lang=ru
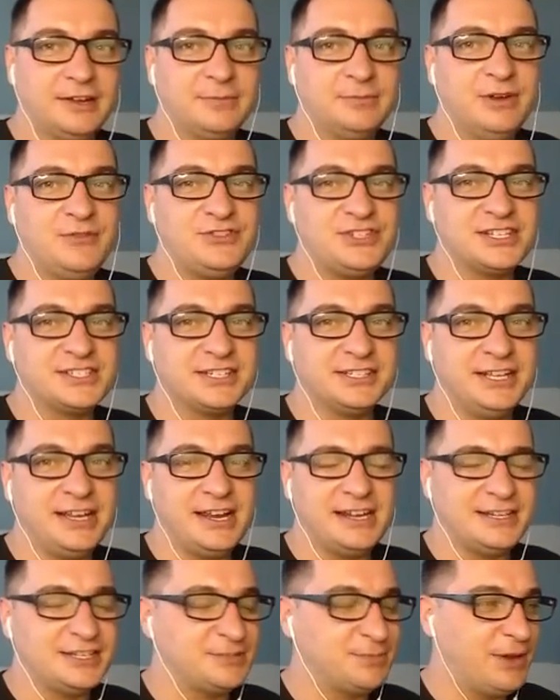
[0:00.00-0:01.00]
мы все
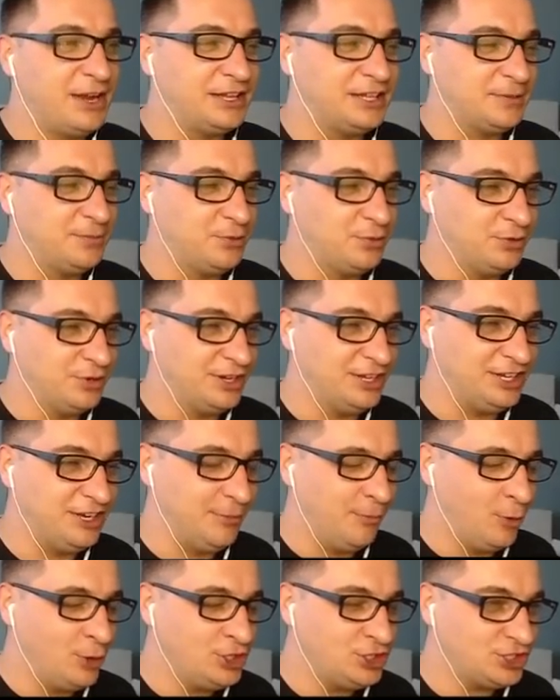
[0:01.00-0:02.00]
заныкались, поэтому
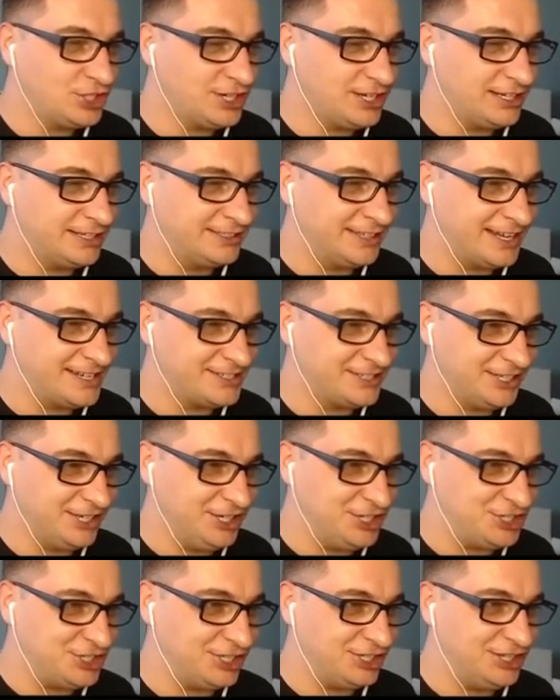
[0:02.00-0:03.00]
Тимончик нас
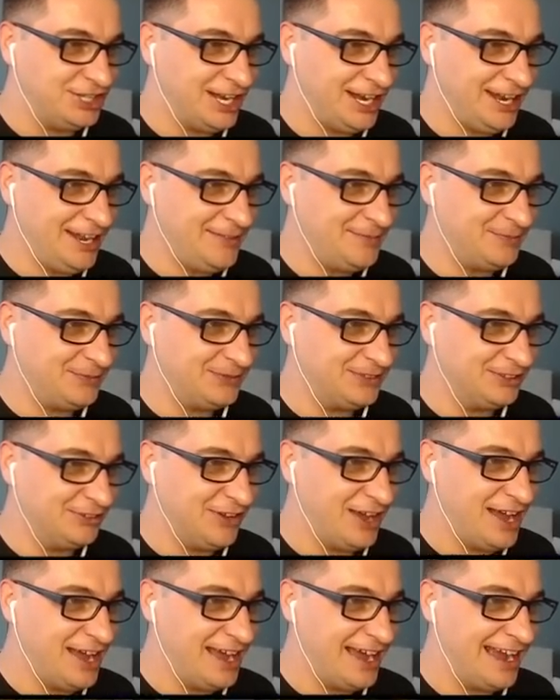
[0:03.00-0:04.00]
ищет. Три,
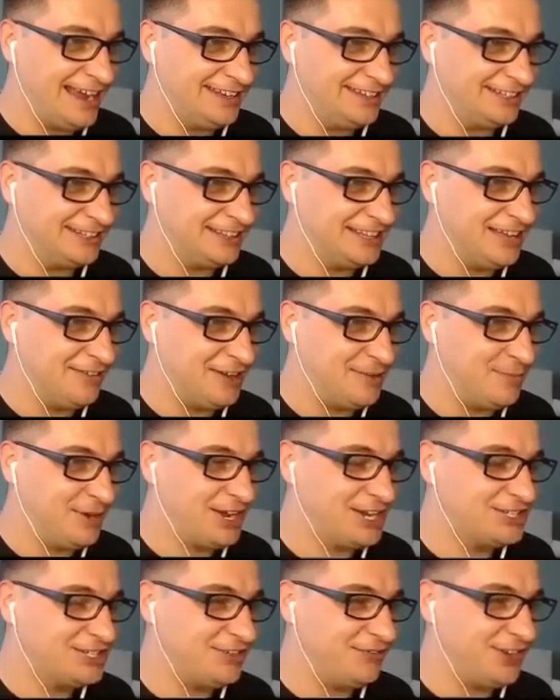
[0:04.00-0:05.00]
два, один. Давай,
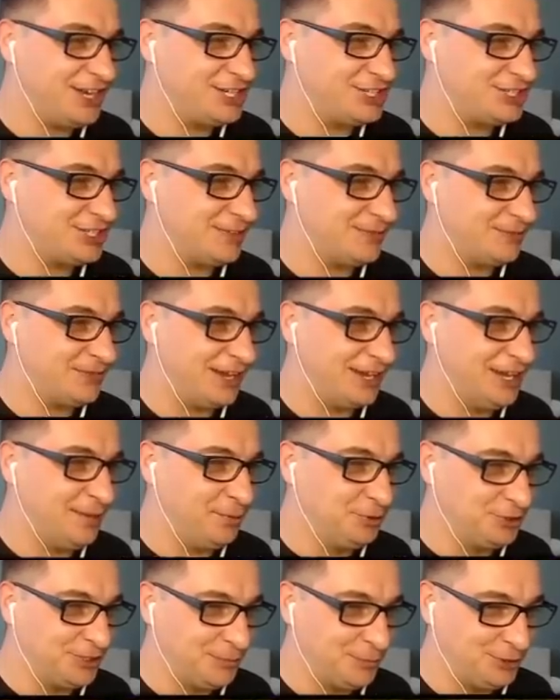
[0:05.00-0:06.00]
покажи вещи. А я
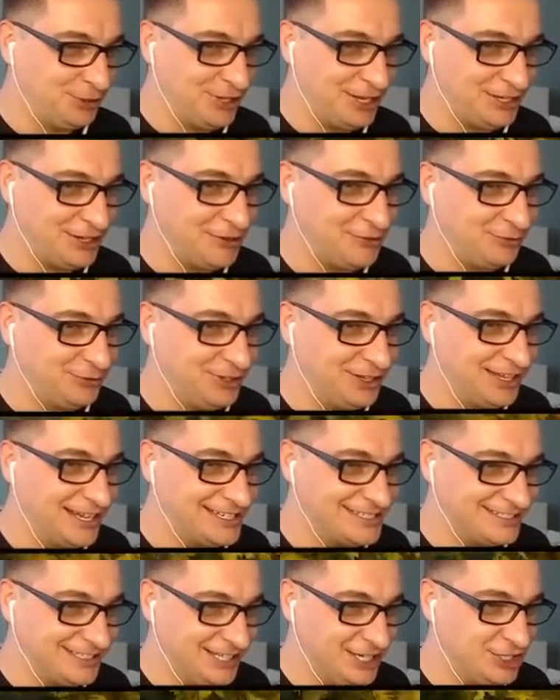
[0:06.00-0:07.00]
буду наблюдать, как он
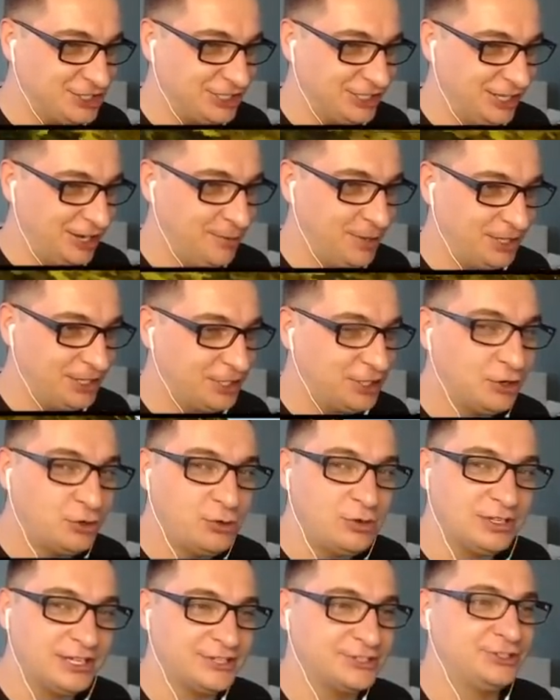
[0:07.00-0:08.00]
нас ищет. Ребята, я такую
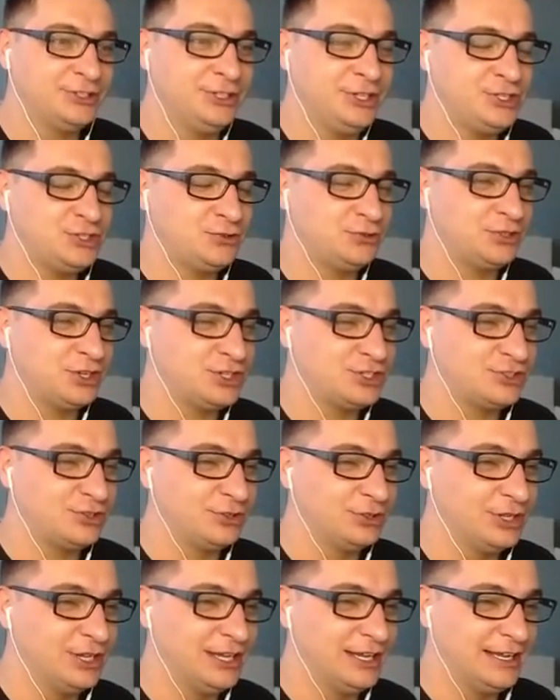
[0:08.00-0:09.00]
классную нычку нашел.
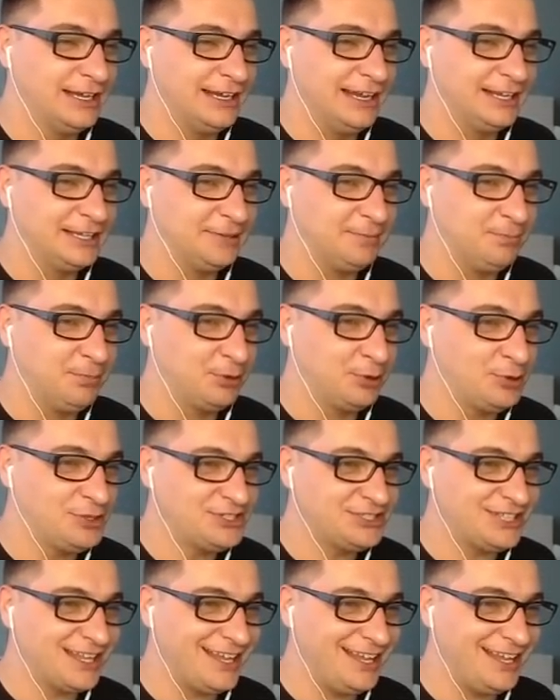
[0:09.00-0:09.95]
Это просто